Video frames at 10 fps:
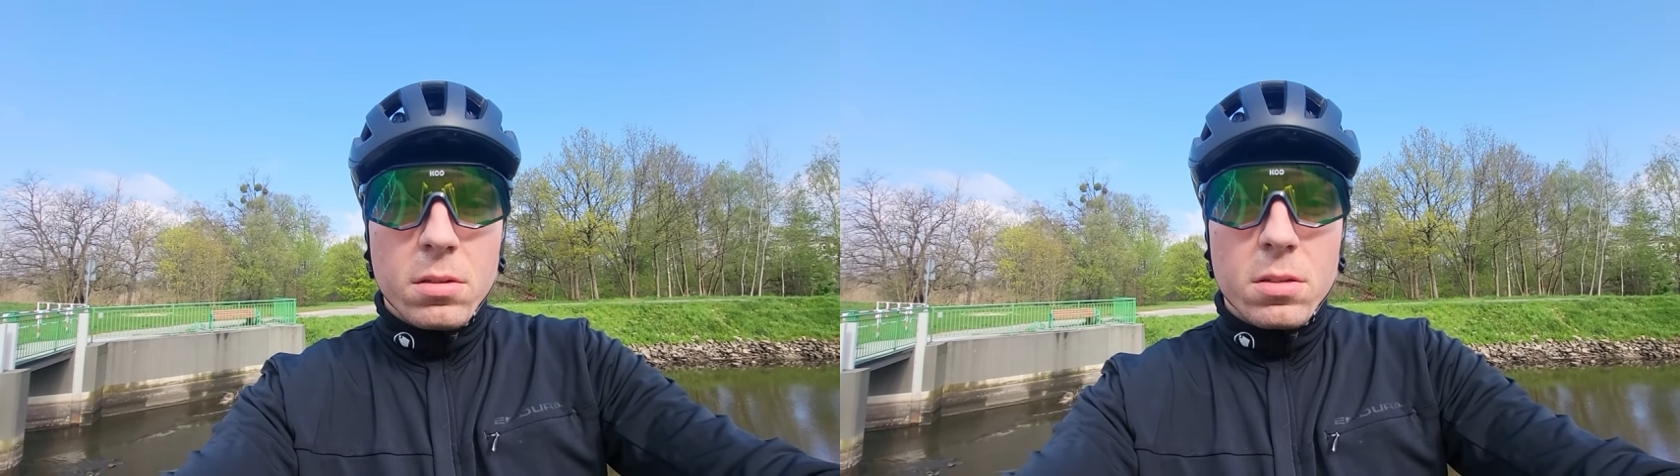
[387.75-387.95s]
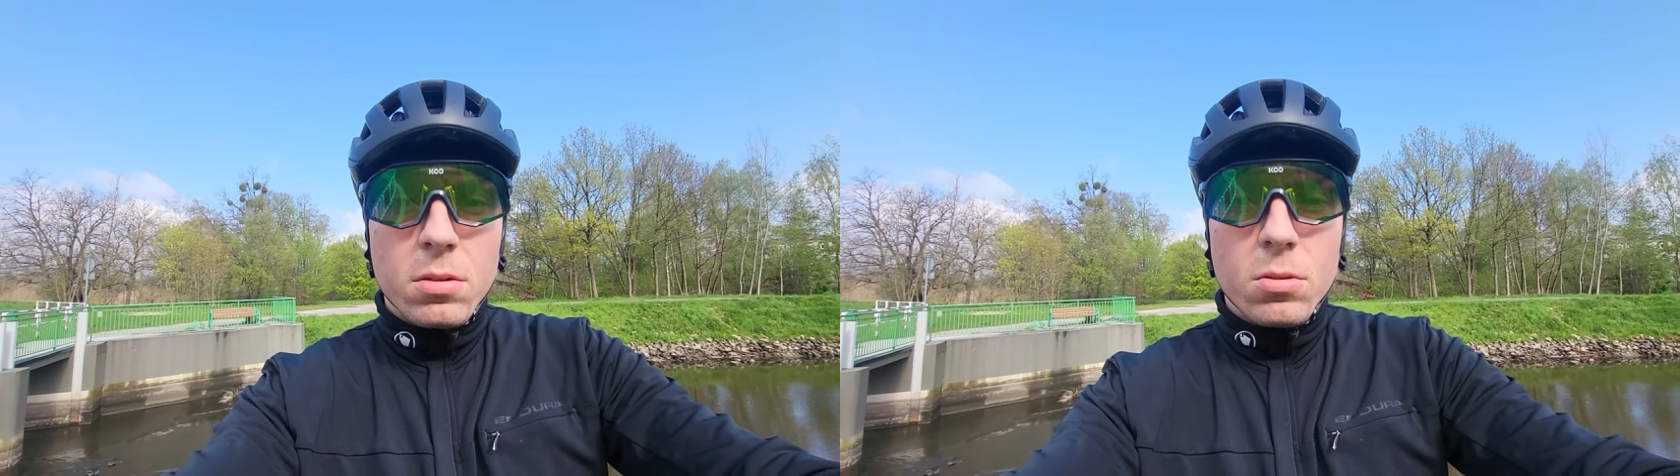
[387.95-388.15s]

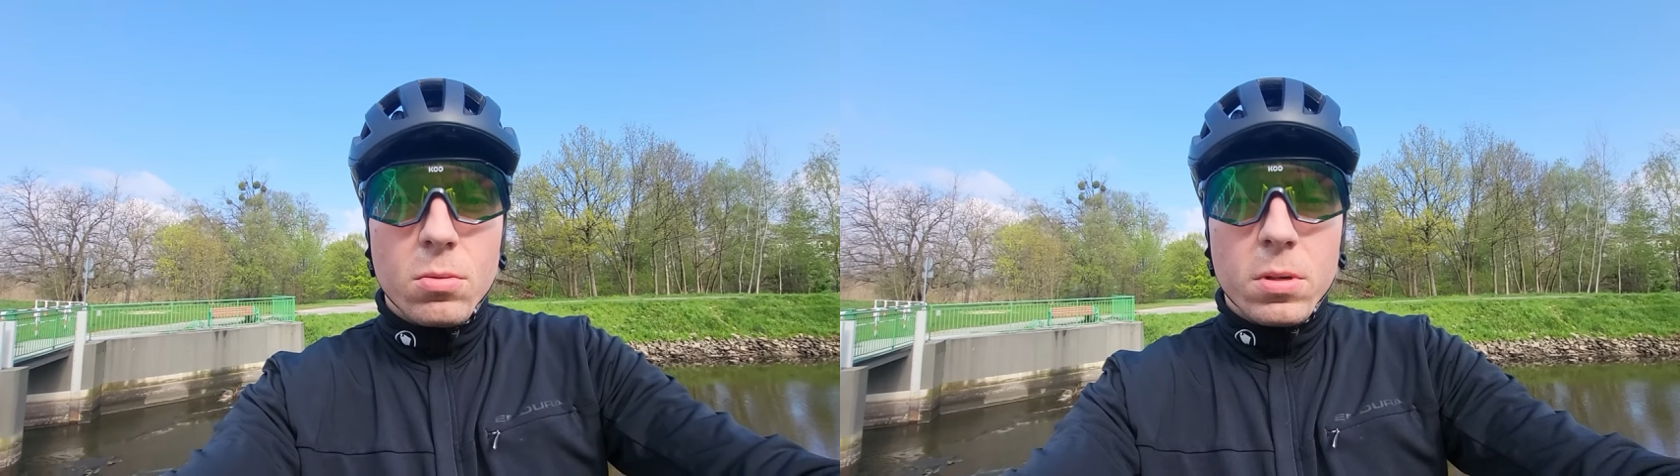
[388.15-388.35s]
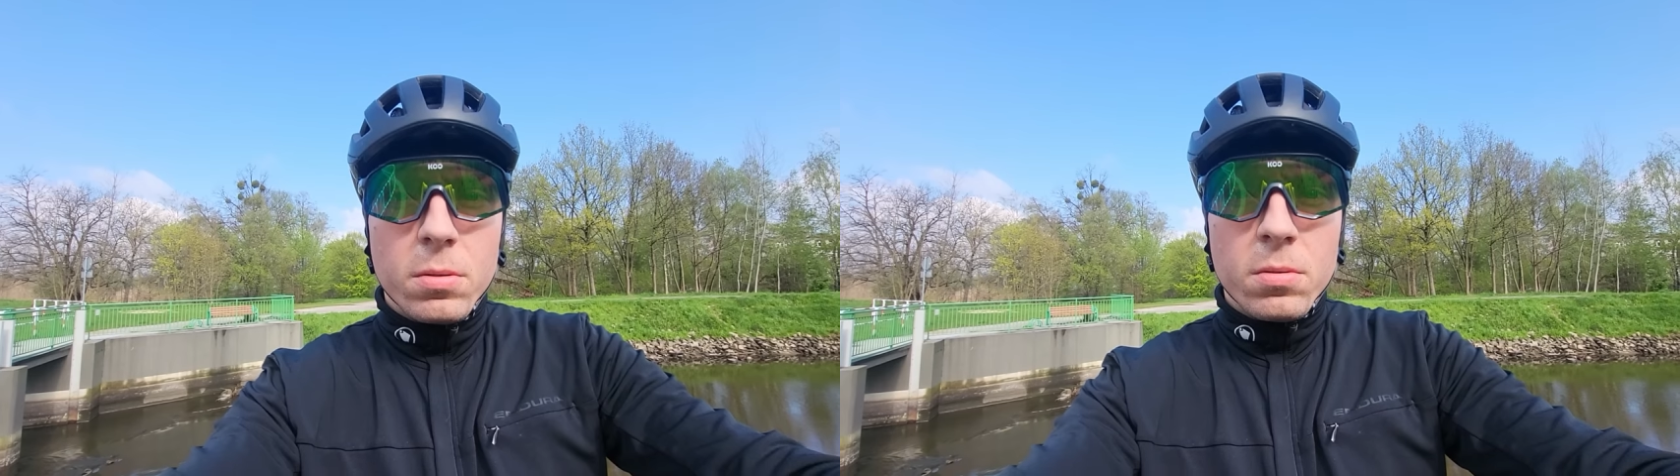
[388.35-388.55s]
z
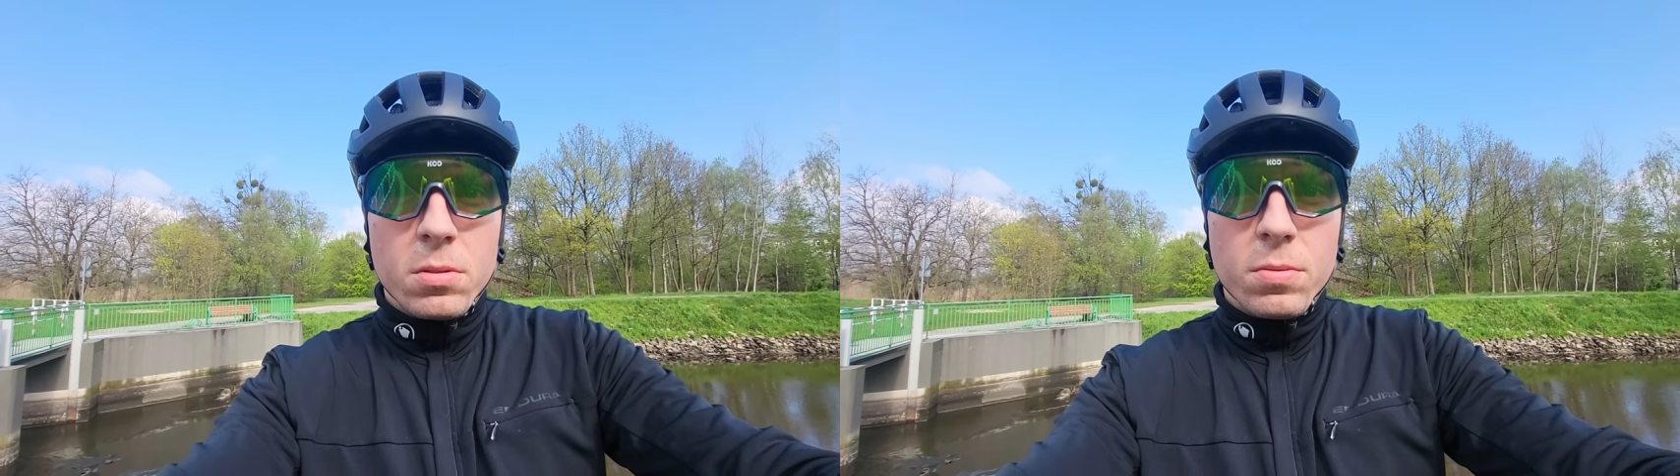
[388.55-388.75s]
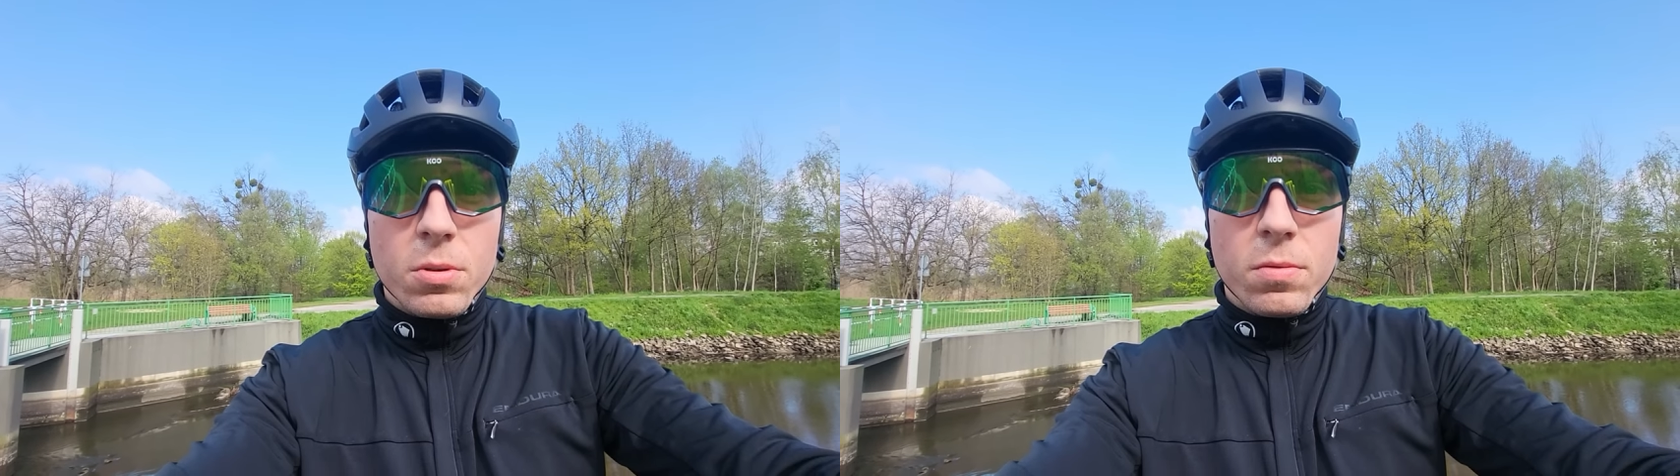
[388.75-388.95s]
reguły
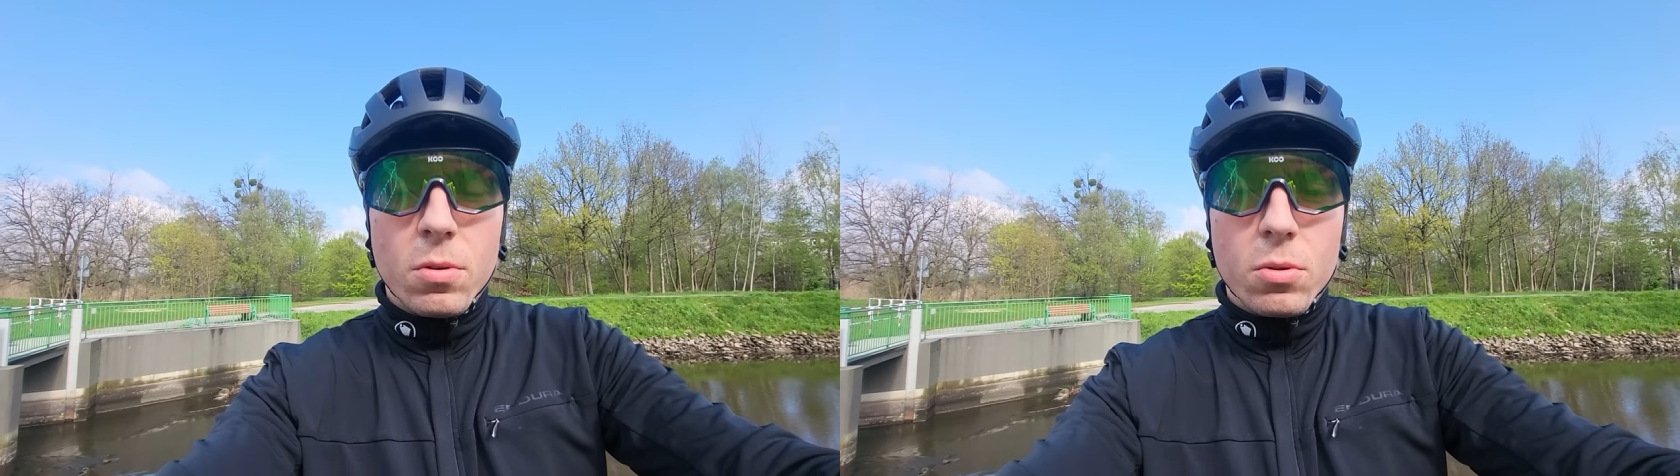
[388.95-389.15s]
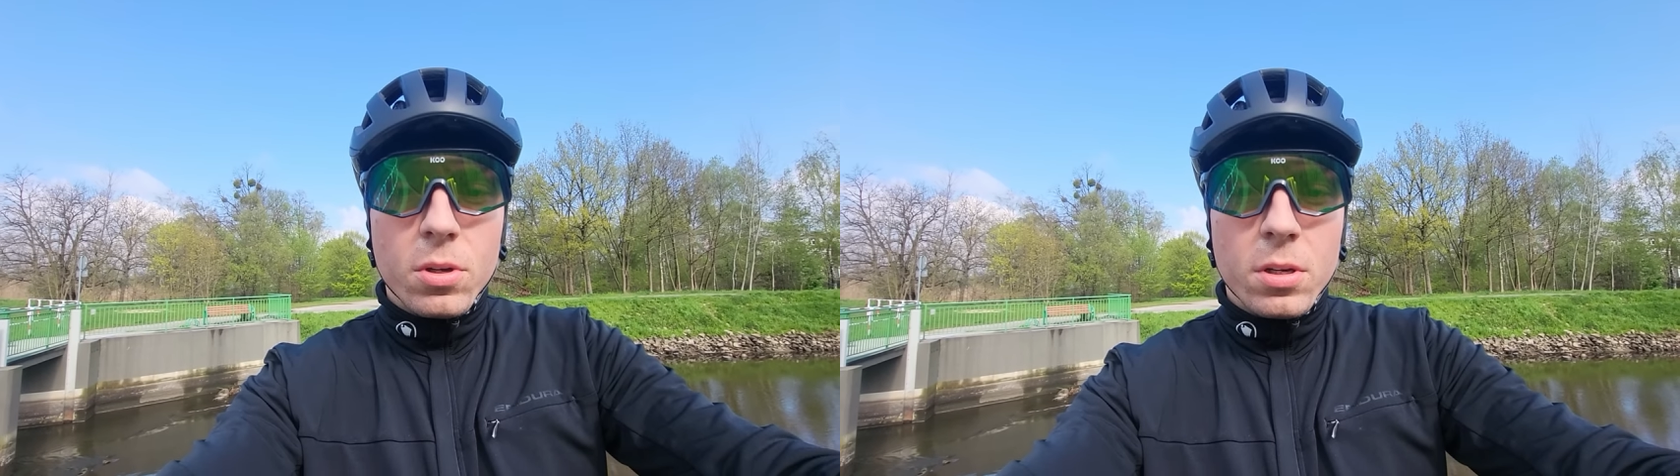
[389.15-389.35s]
swoje
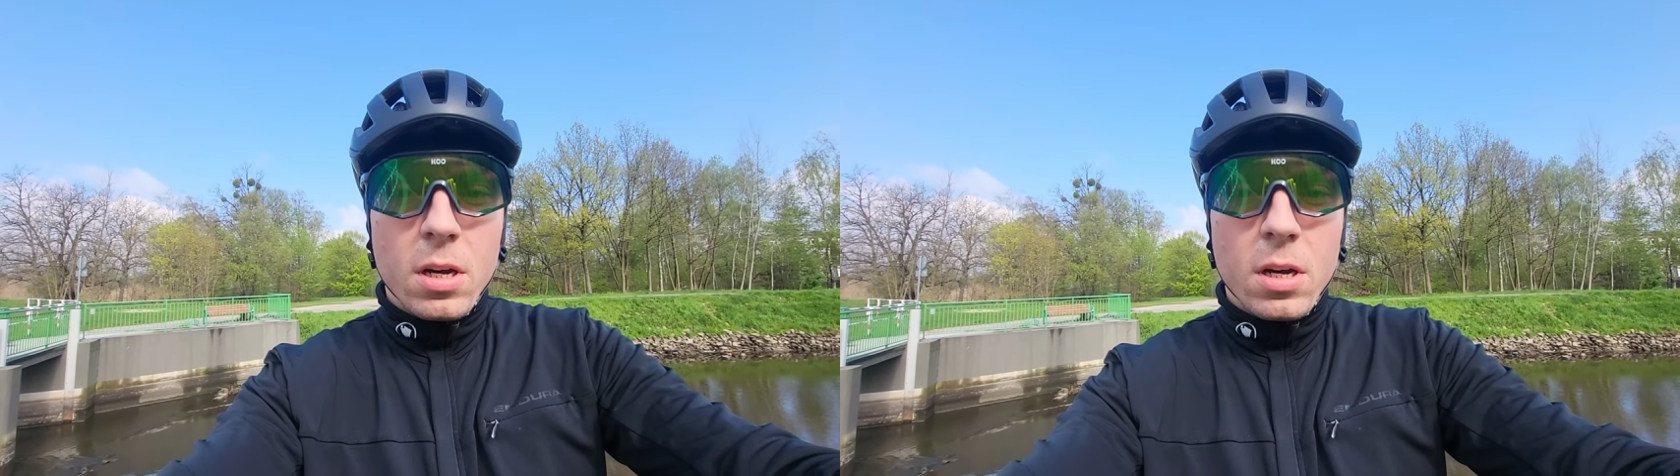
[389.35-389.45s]
vlogi